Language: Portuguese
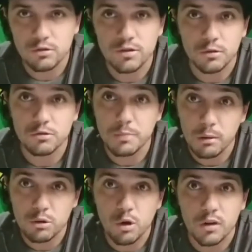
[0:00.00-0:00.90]
ou seja, os
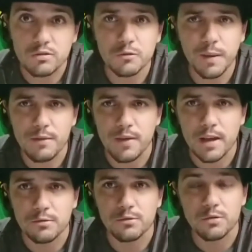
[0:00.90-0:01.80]
maldosos, os
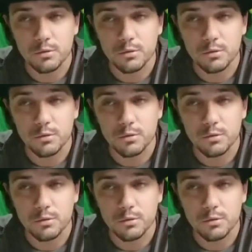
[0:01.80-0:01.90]
perversos,